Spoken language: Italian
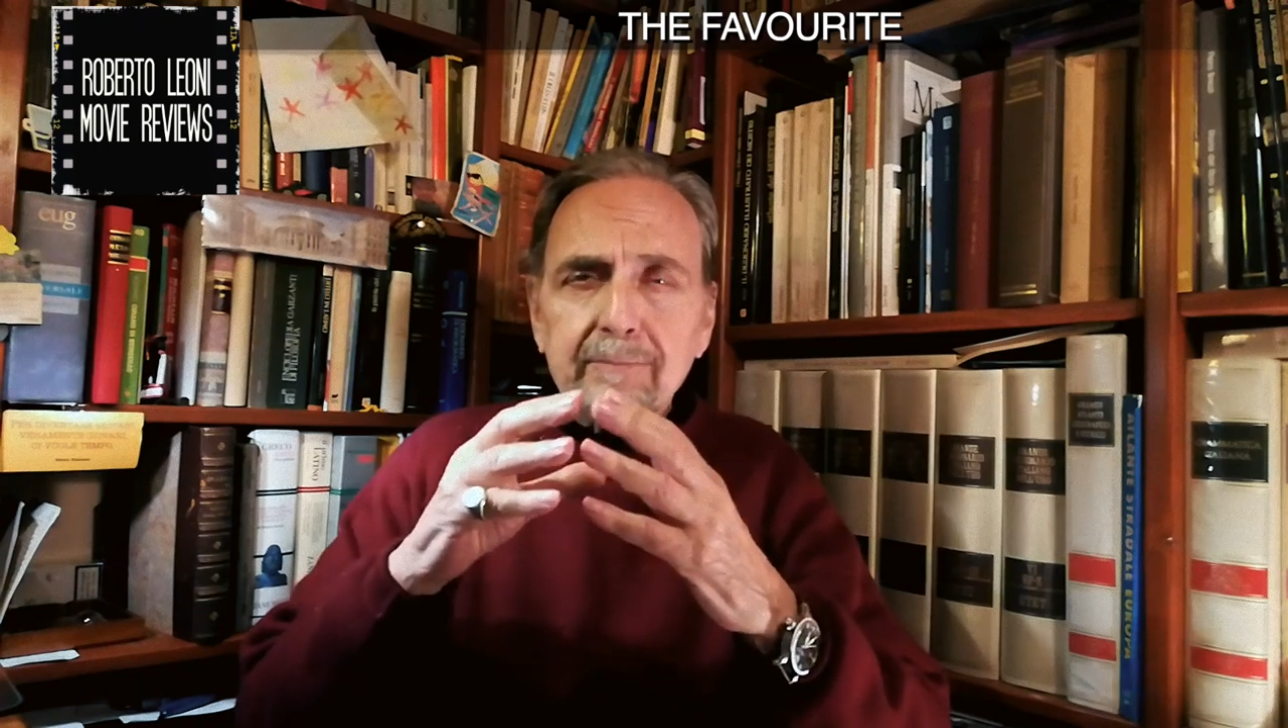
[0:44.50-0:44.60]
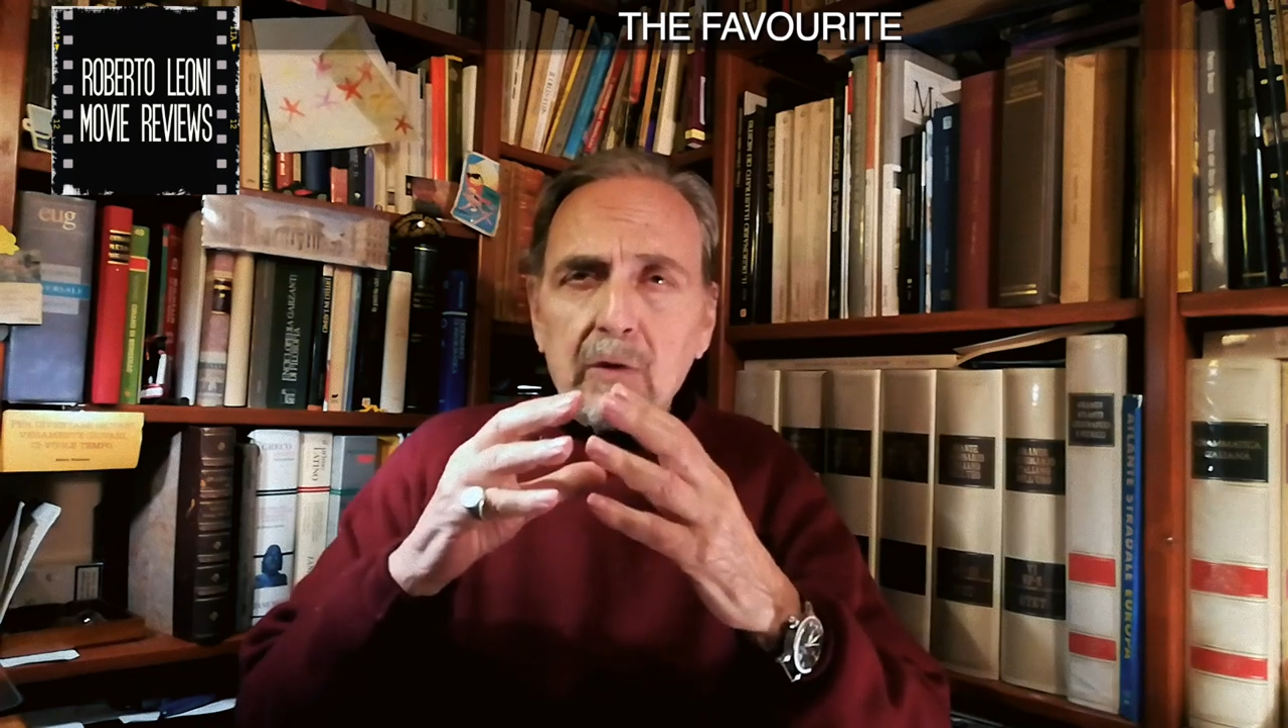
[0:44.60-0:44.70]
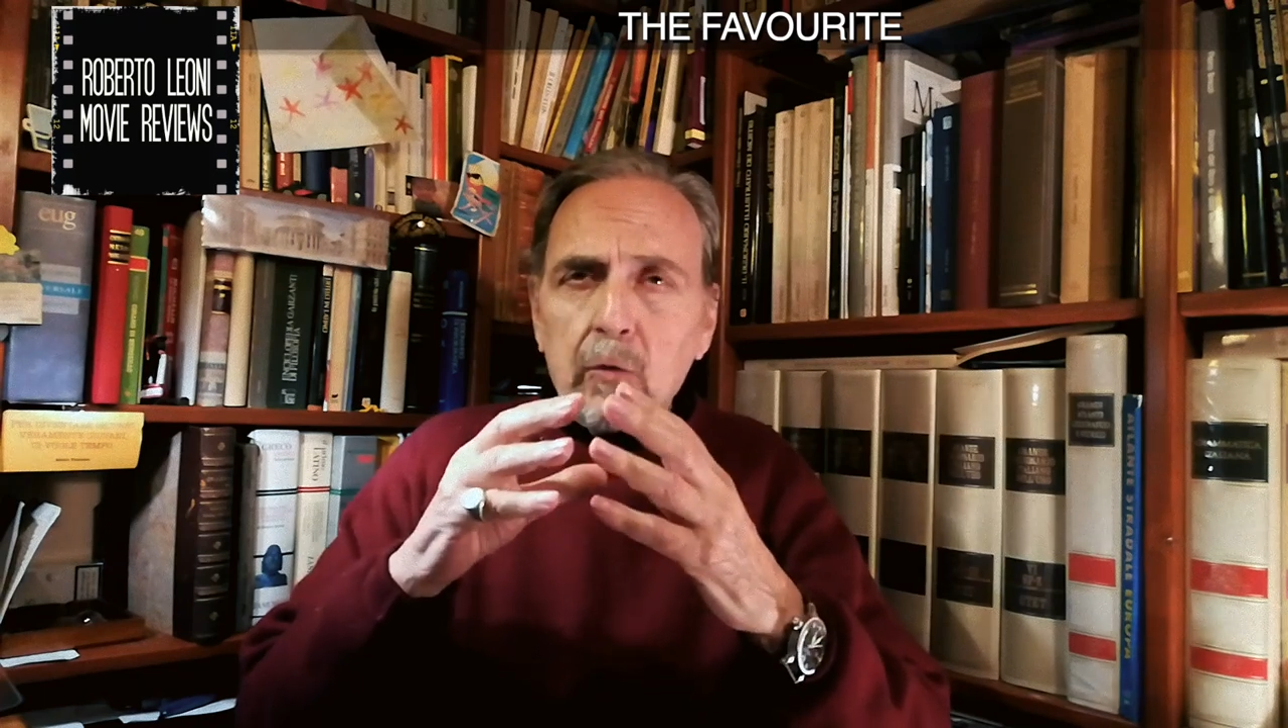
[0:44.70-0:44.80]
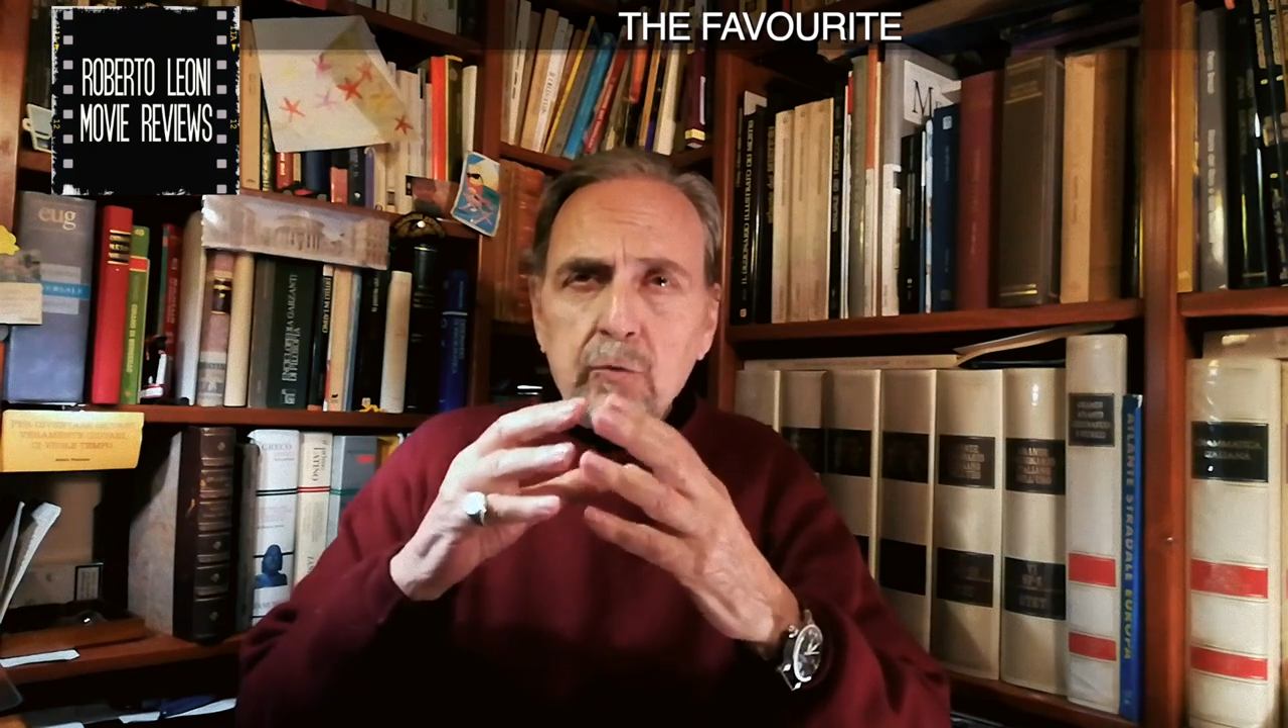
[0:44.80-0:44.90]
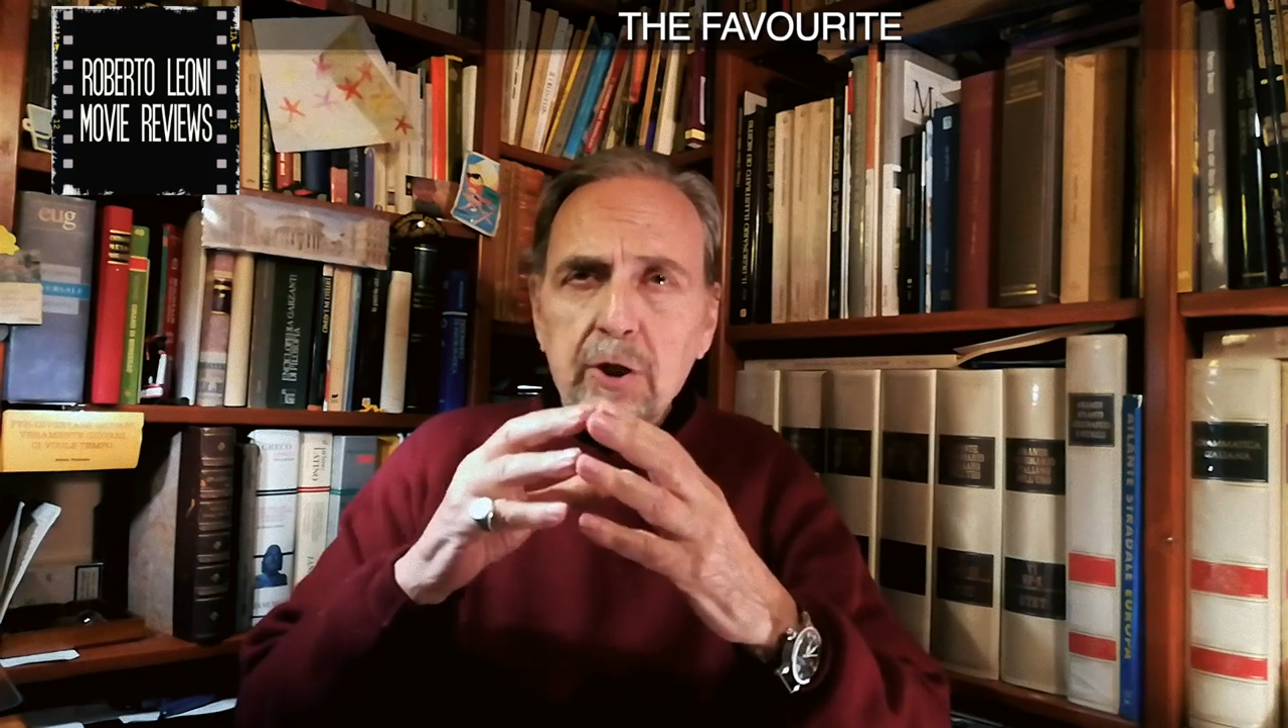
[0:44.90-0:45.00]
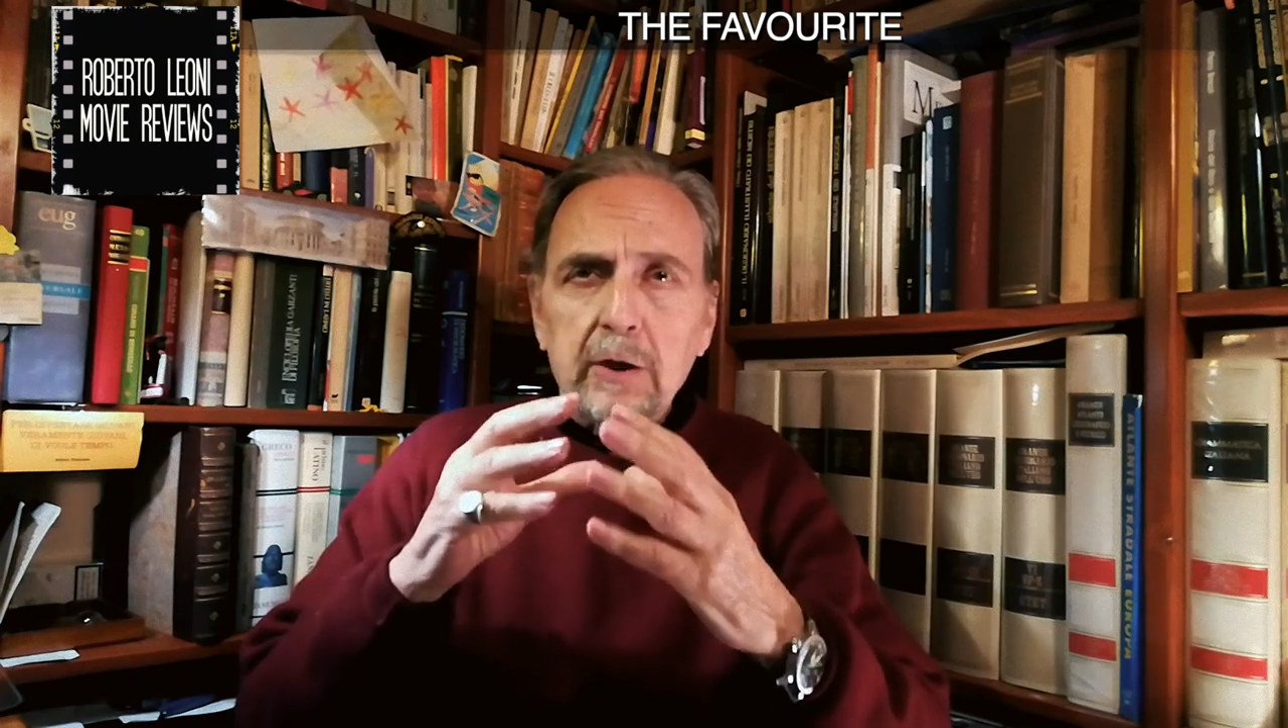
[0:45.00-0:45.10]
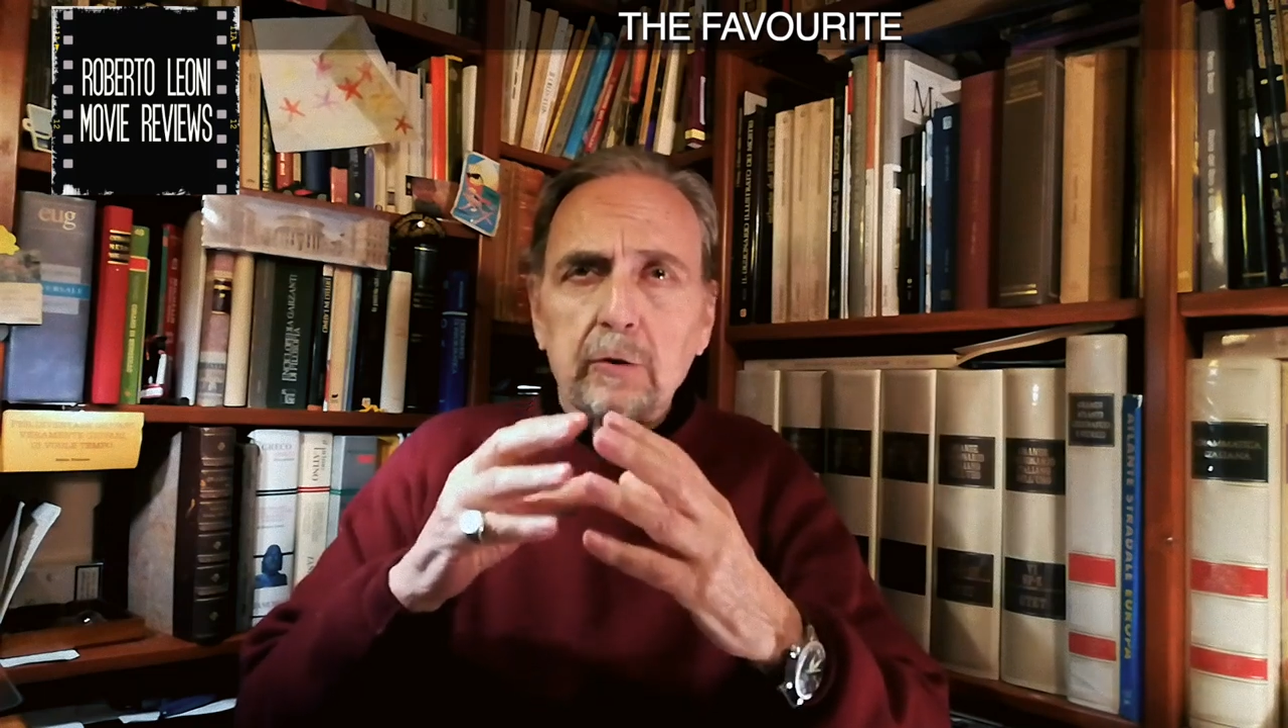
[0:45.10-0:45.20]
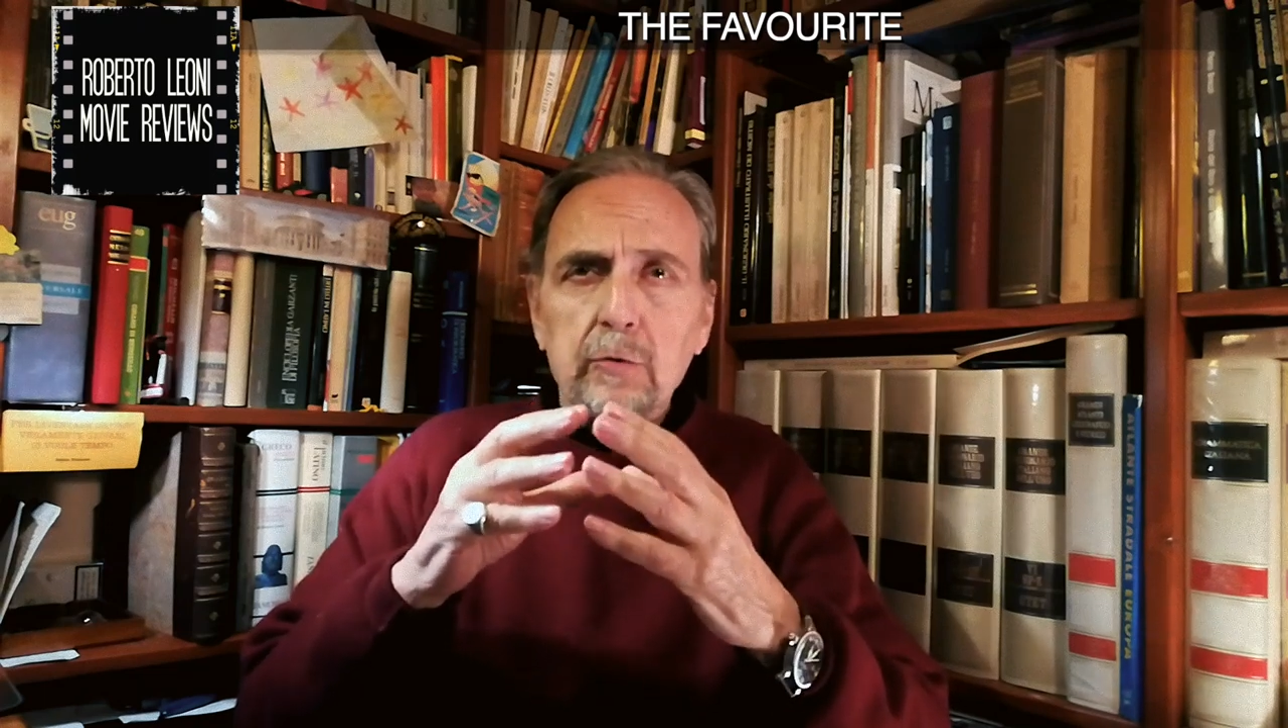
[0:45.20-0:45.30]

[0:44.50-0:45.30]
un certo